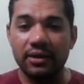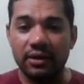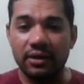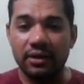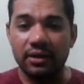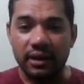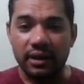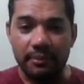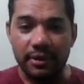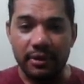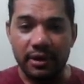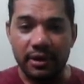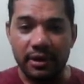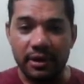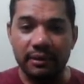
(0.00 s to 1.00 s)
ó,
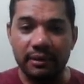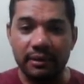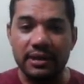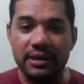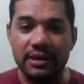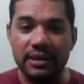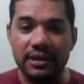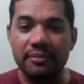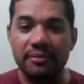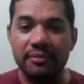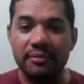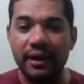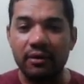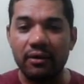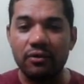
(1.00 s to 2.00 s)
abrimos a tampa, ele já vem
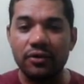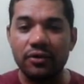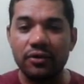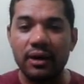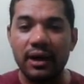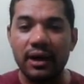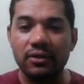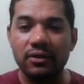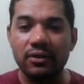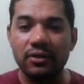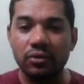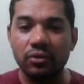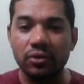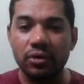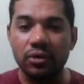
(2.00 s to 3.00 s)
pré-configurado,
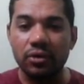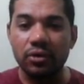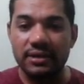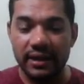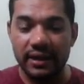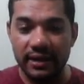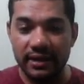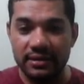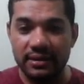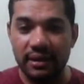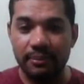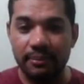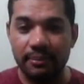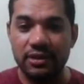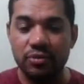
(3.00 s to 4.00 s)
1, 2, 3
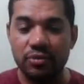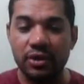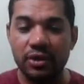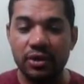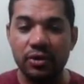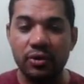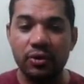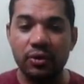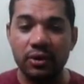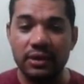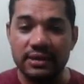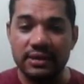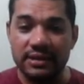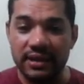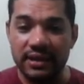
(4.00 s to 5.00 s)
na parte superior,
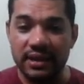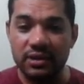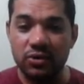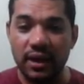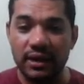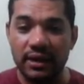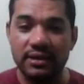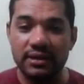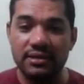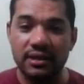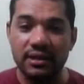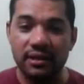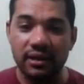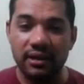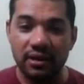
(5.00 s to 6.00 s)
6, 4 e
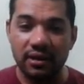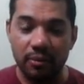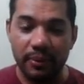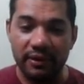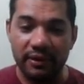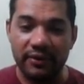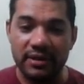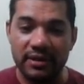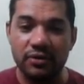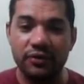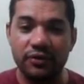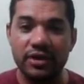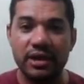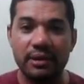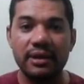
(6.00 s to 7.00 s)
5. Então, para fazer o
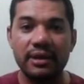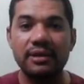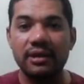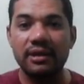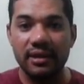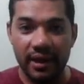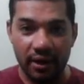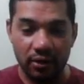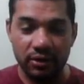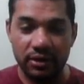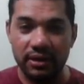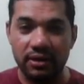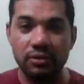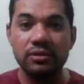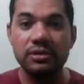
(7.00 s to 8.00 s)
fechamento em
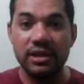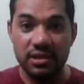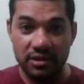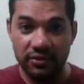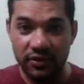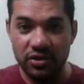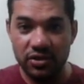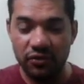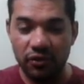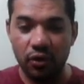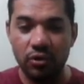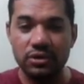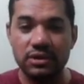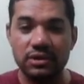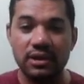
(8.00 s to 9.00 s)
delta, em 220
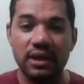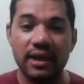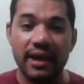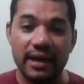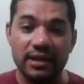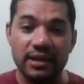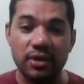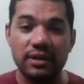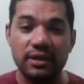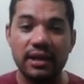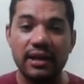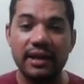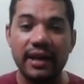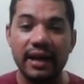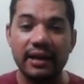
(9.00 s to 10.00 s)
volts, é só
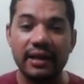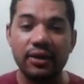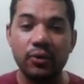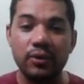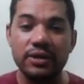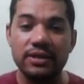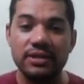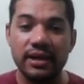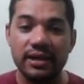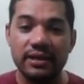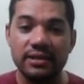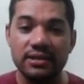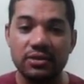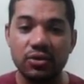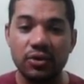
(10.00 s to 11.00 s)
interligar aqui 1 e
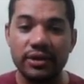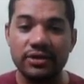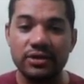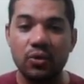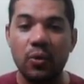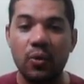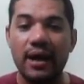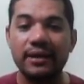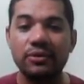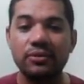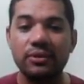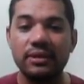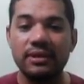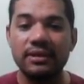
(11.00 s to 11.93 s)
6, 2 e 4 e